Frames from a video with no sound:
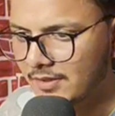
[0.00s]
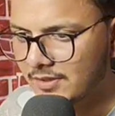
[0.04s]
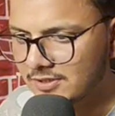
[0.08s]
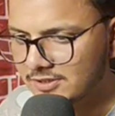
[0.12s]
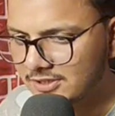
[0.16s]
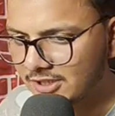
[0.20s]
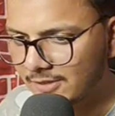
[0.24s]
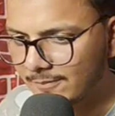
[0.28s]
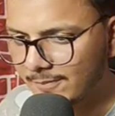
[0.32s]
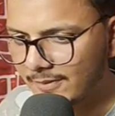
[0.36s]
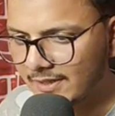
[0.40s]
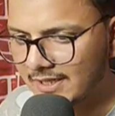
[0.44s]

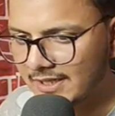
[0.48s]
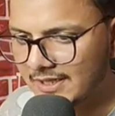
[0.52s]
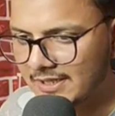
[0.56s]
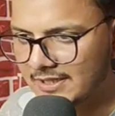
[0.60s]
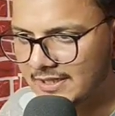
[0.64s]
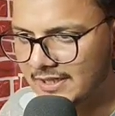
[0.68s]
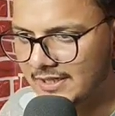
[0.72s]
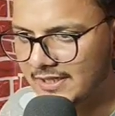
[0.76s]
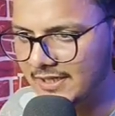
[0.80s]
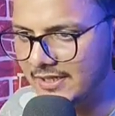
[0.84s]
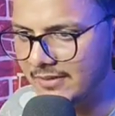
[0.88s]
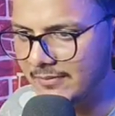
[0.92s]
सेंड पर क्लिक
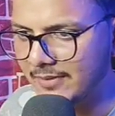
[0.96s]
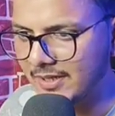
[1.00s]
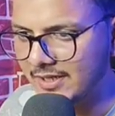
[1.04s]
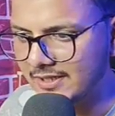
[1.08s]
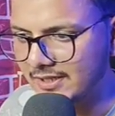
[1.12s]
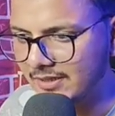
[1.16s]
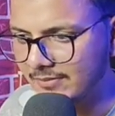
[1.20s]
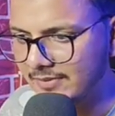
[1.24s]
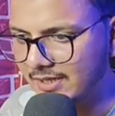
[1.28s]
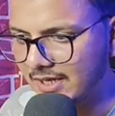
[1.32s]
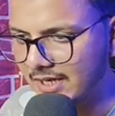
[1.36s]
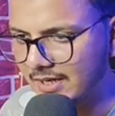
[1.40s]
करने के बाद
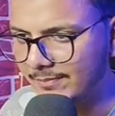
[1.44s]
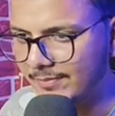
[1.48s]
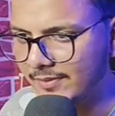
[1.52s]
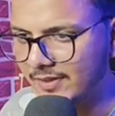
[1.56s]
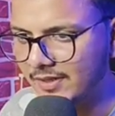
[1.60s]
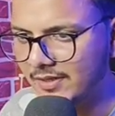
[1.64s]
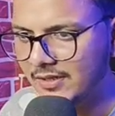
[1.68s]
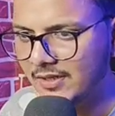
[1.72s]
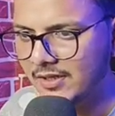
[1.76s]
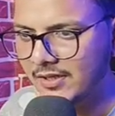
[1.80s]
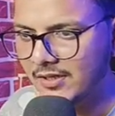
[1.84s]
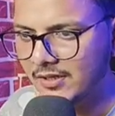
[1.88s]
हम यहाँ
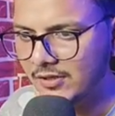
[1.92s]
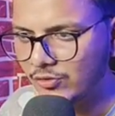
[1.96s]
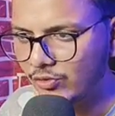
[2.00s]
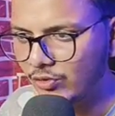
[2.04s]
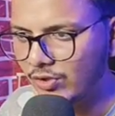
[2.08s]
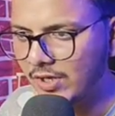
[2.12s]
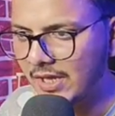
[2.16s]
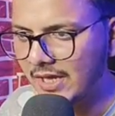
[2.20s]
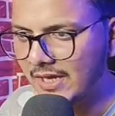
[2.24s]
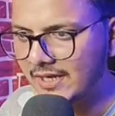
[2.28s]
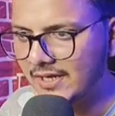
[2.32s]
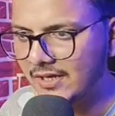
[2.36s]
पर
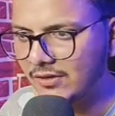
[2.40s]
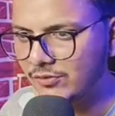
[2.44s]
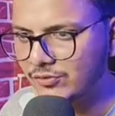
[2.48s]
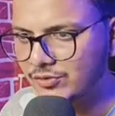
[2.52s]
कोड आएगा